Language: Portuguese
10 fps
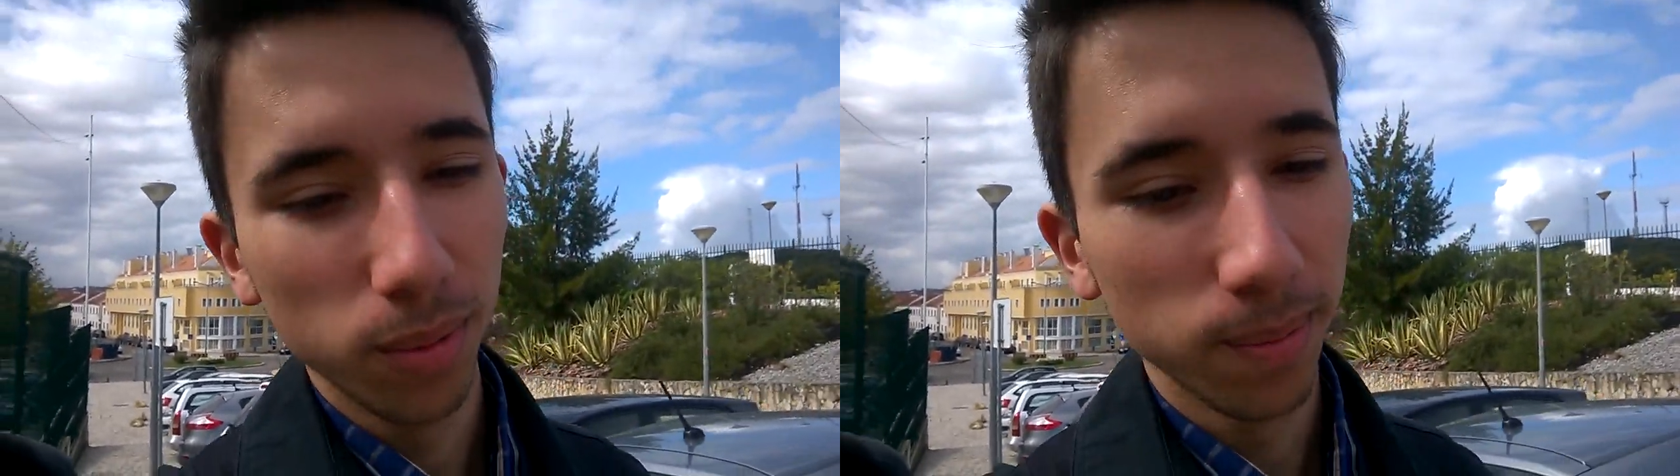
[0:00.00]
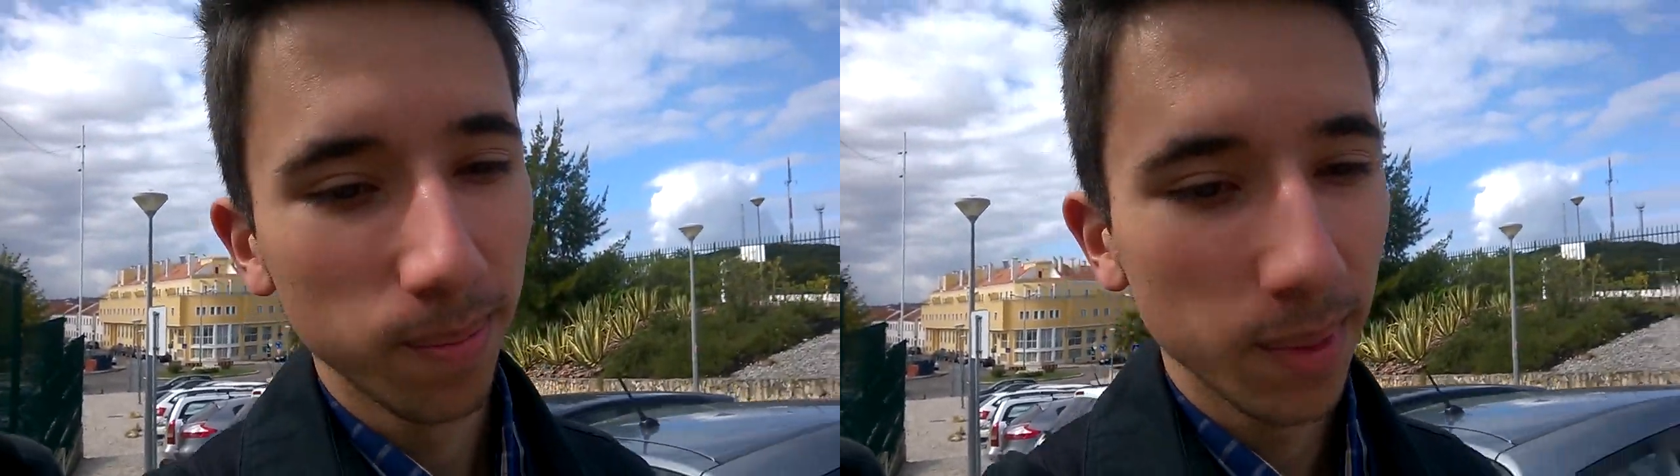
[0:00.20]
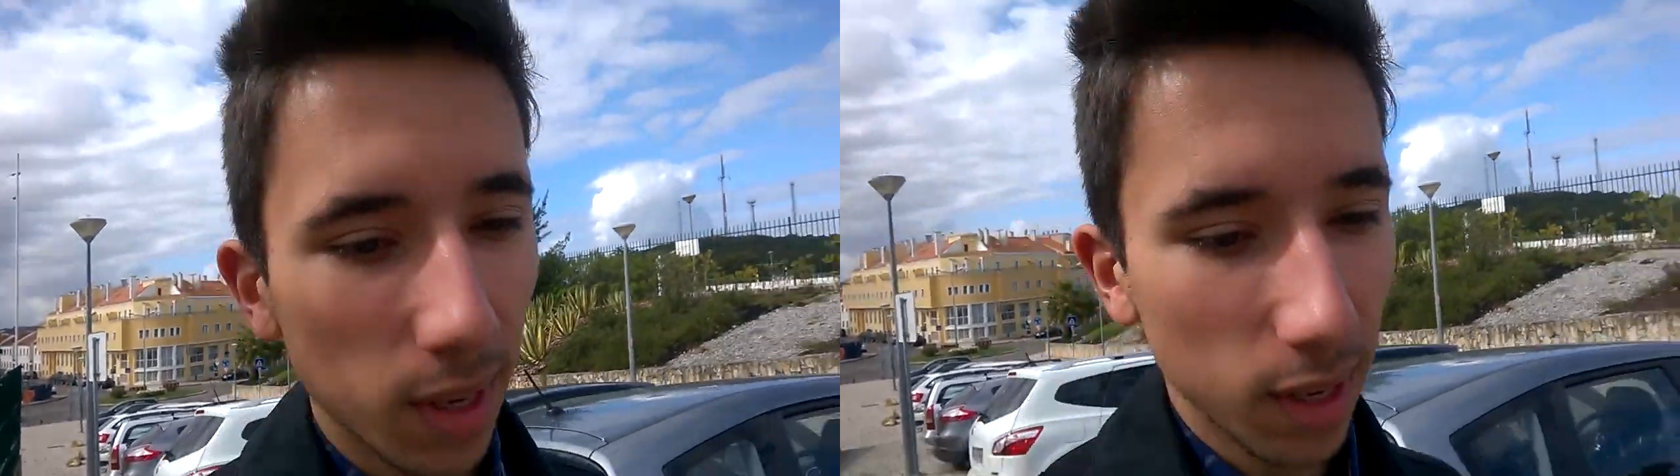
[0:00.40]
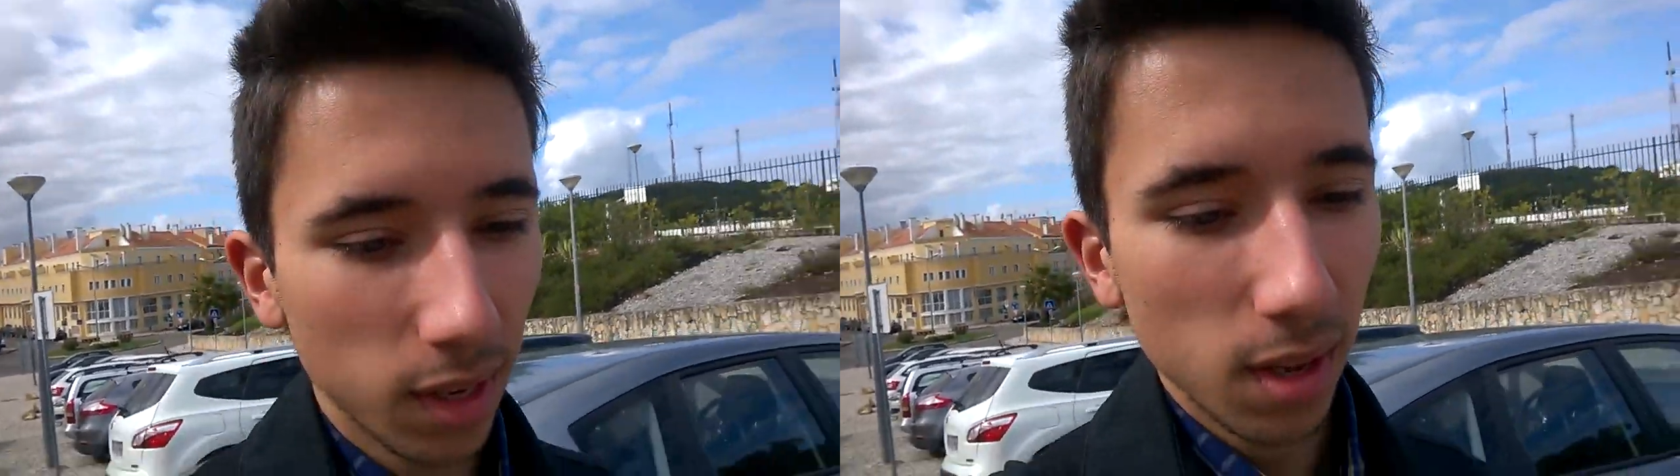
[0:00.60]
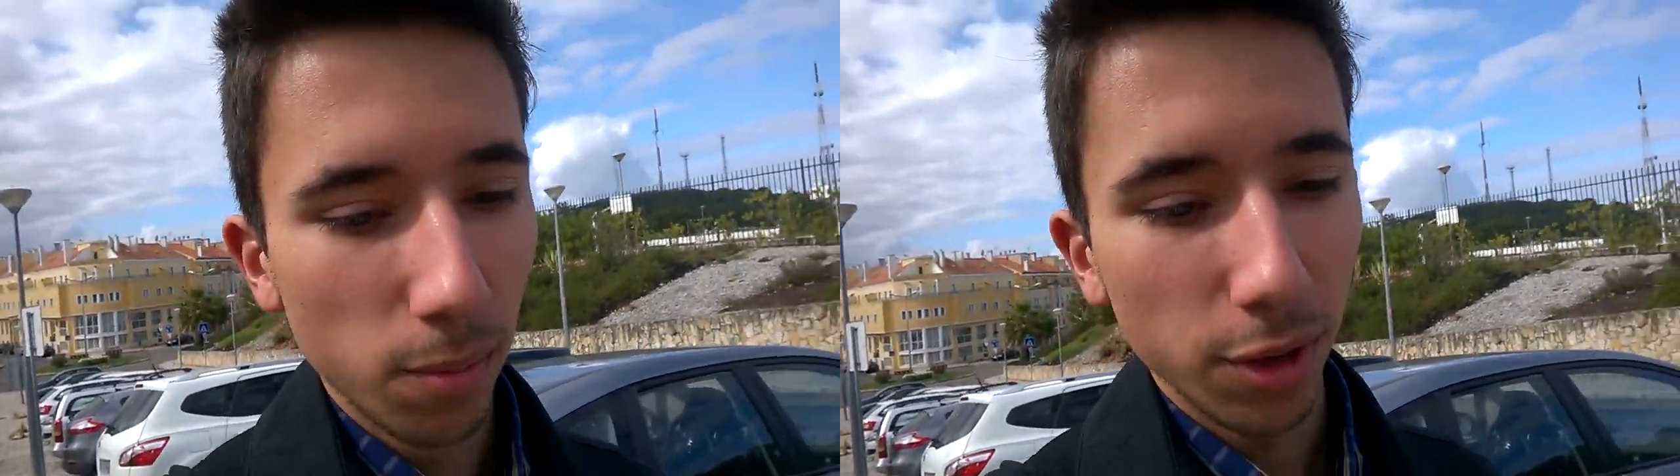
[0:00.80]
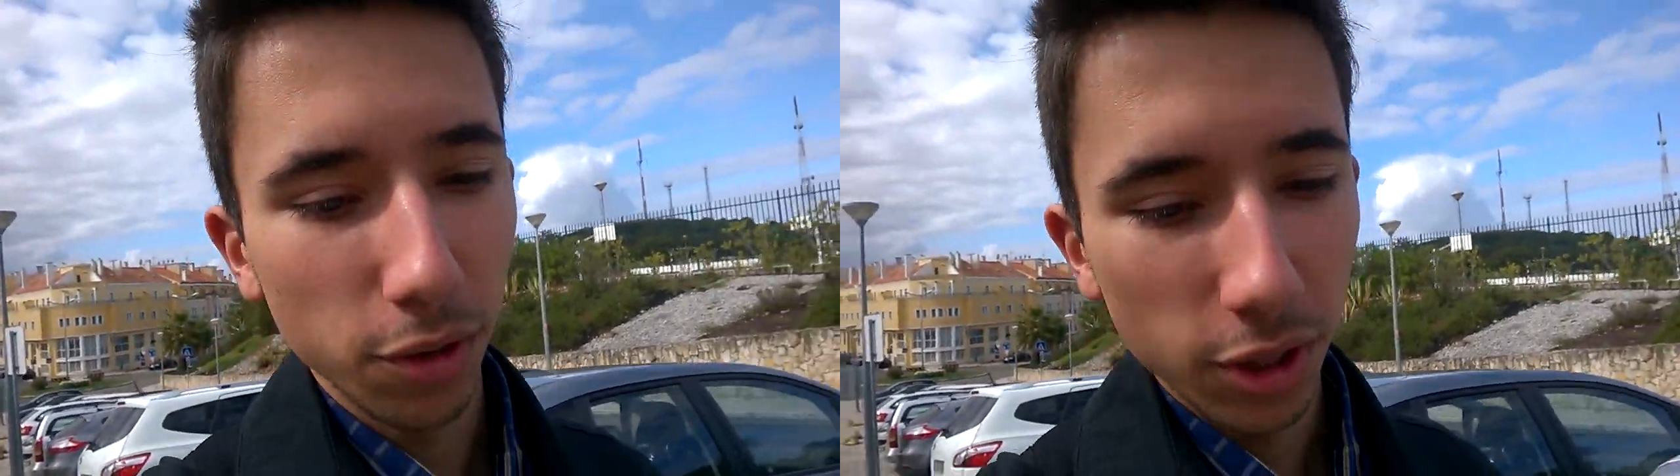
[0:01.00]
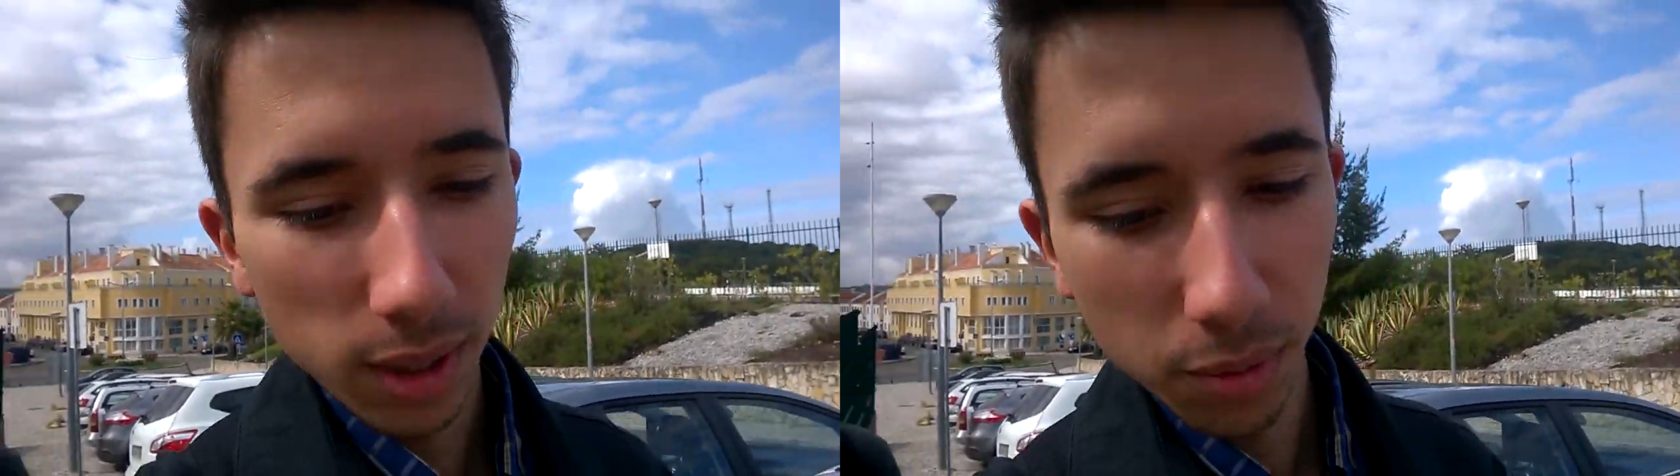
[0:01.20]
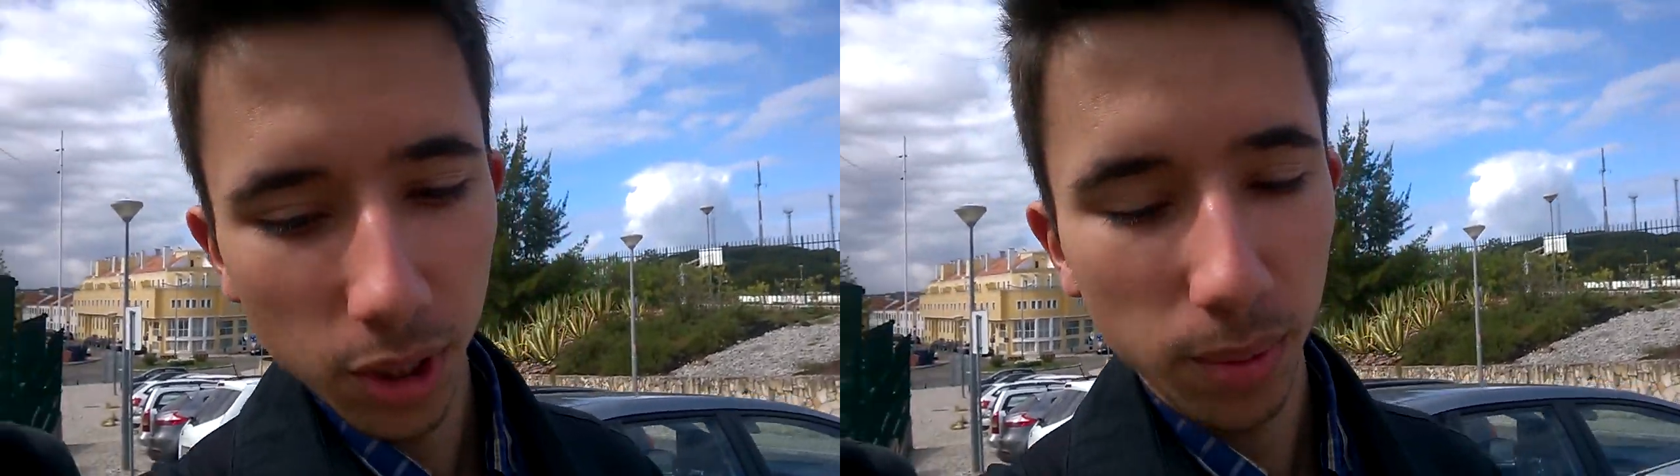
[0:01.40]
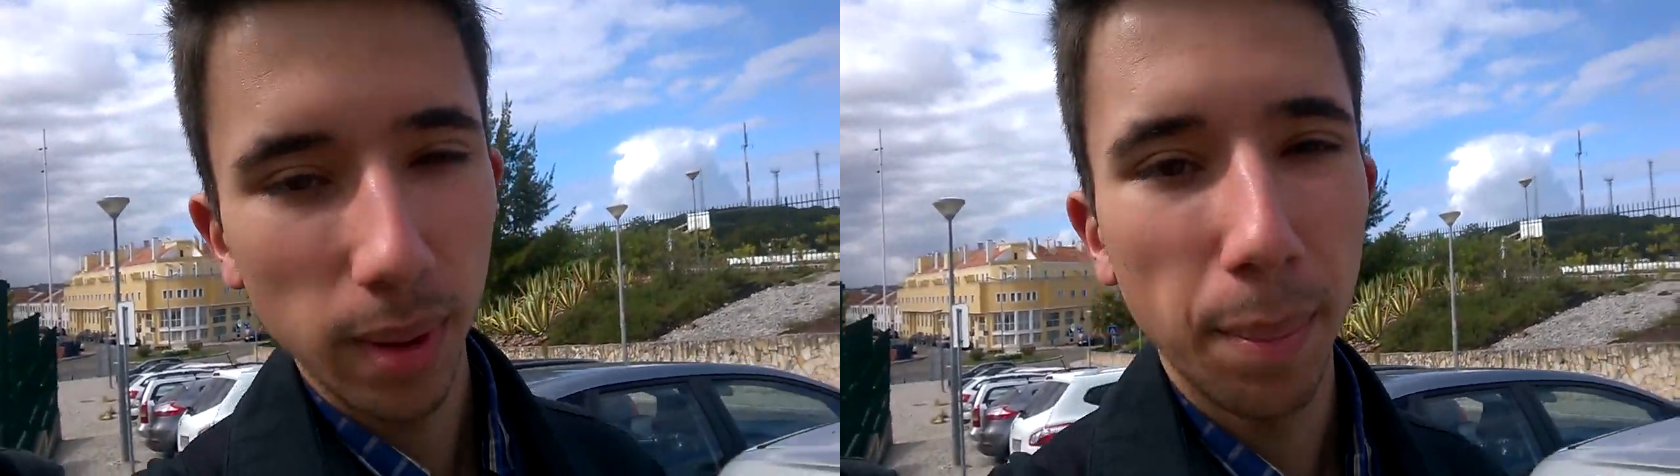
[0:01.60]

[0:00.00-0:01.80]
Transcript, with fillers: Por isso é que nós tentamos sempre